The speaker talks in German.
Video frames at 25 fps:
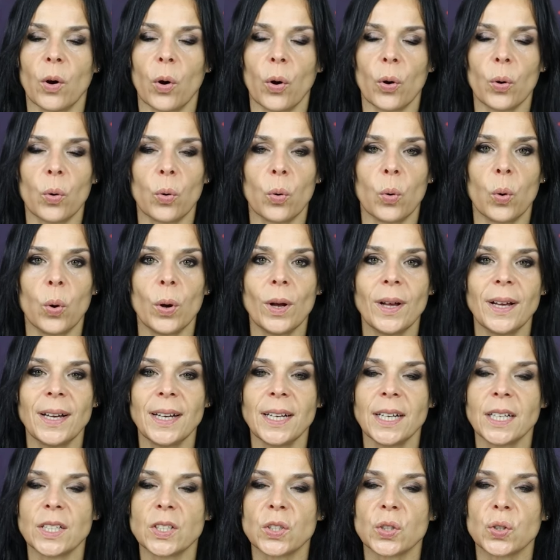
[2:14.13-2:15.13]

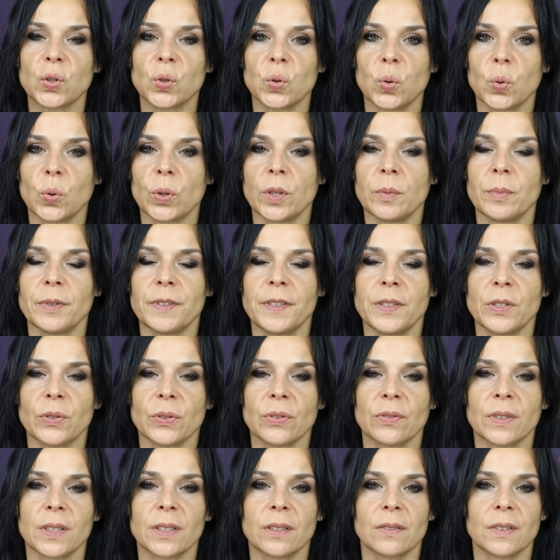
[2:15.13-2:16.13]
Eurozone
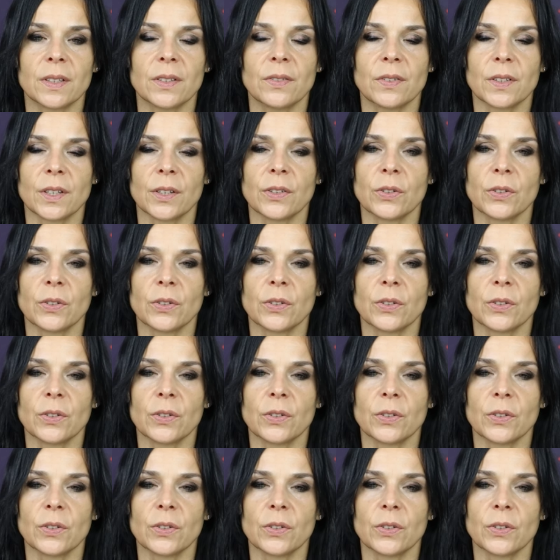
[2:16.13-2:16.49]
beziehungsweise was wir